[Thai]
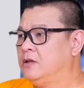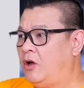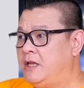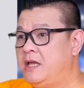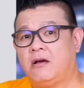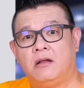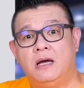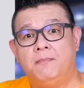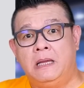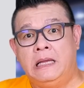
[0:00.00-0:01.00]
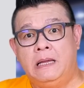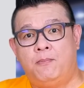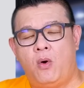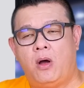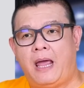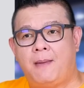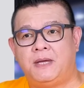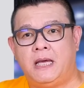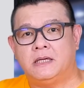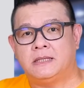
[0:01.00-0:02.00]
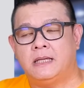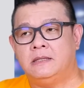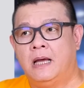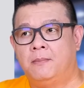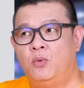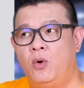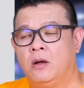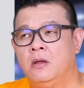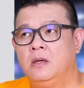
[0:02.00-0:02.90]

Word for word: ตอนนี้ก็เริ่มมีพวกแอปพลิเคชันอย่างพวก